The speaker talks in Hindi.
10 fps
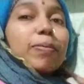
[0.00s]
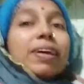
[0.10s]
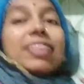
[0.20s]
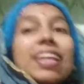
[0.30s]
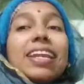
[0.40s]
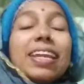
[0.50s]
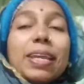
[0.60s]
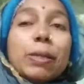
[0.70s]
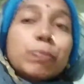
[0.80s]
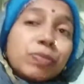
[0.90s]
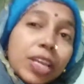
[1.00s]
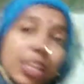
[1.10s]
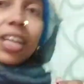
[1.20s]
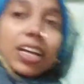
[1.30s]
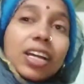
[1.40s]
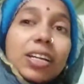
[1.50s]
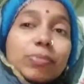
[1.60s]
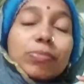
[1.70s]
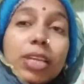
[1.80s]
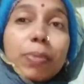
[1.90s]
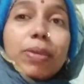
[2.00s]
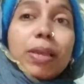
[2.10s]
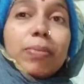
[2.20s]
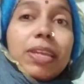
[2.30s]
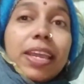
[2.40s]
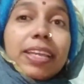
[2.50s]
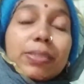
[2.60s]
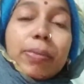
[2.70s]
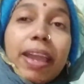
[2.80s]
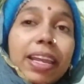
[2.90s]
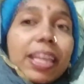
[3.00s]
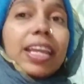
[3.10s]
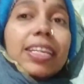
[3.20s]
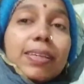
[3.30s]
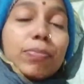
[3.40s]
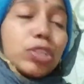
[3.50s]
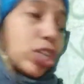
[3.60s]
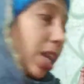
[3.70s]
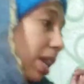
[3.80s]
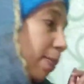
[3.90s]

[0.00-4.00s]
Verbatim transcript: बात नहीं है आ, कभी कभी एक स्माइल के लिए सब कुछ करना